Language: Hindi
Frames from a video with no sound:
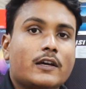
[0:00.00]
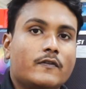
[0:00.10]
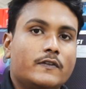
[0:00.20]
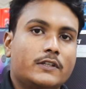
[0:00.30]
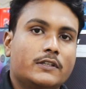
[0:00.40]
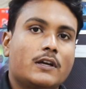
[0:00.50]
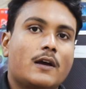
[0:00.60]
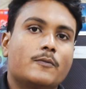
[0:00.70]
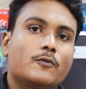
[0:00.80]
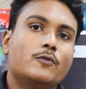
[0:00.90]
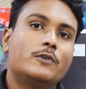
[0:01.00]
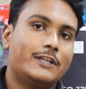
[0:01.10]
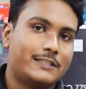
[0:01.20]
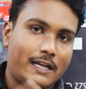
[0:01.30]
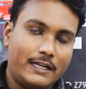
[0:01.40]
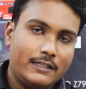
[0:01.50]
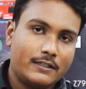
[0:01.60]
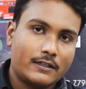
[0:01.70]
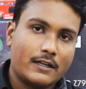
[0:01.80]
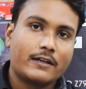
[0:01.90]
या फिर आपको
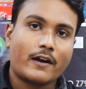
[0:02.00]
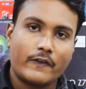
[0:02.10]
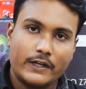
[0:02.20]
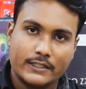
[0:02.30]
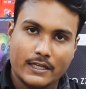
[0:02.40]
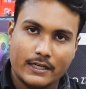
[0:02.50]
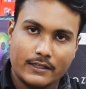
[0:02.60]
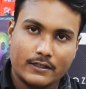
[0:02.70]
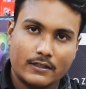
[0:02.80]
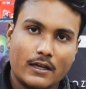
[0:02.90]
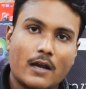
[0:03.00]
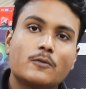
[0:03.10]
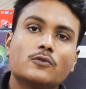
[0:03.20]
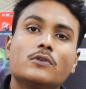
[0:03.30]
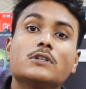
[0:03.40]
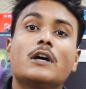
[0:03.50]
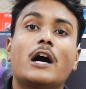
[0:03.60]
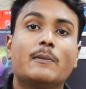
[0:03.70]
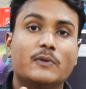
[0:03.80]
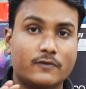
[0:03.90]
डिजाइनिंग करना है ग्राफिक डिजाइनिंग करना है आपको थोड़ा सा
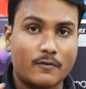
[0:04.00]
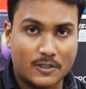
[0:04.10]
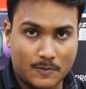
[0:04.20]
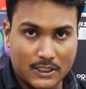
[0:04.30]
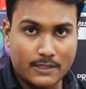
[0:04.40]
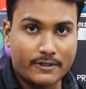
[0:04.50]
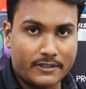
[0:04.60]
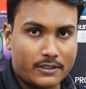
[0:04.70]
हाई परफॉर्मेंस पीसी बिल्ड